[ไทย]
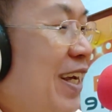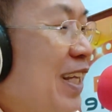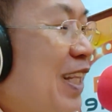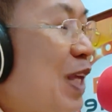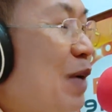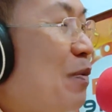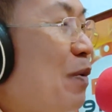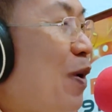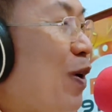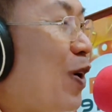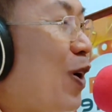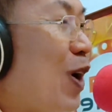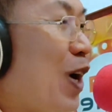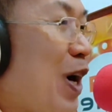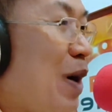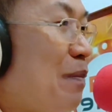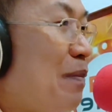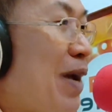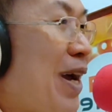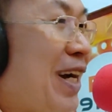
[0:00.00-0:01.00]
ถ้าบอกรอ
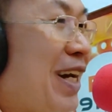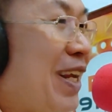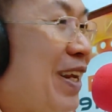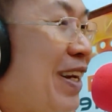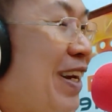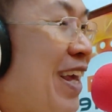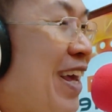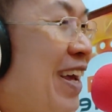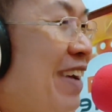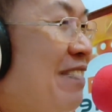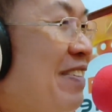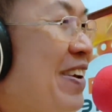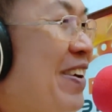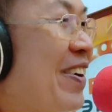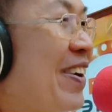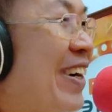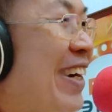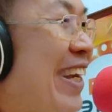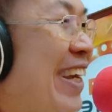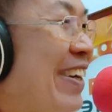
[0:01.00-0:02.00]
คำรักนี่นะมีค
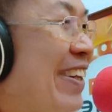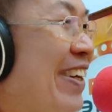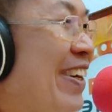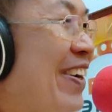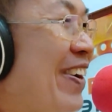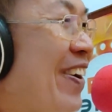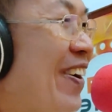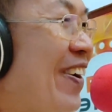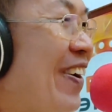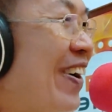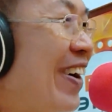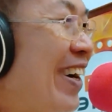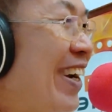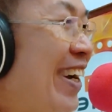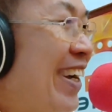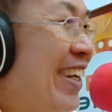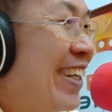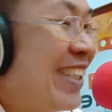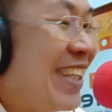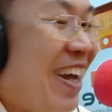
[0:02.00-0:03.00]
นเดียวที่ขอ
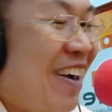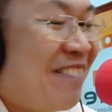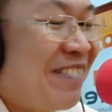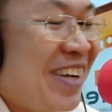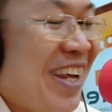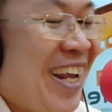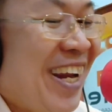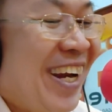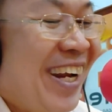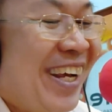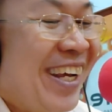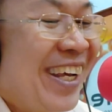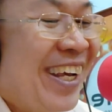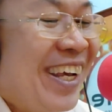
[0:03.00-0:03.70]
จำได้เลย